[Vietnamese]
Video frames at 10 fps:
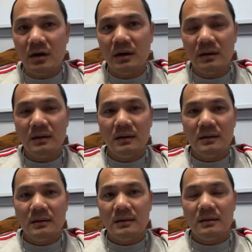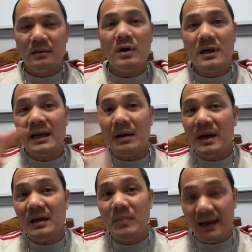nó quốc dân đảng
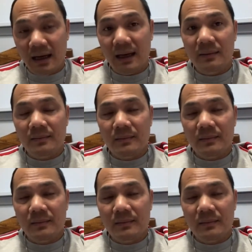mất in bất kỳ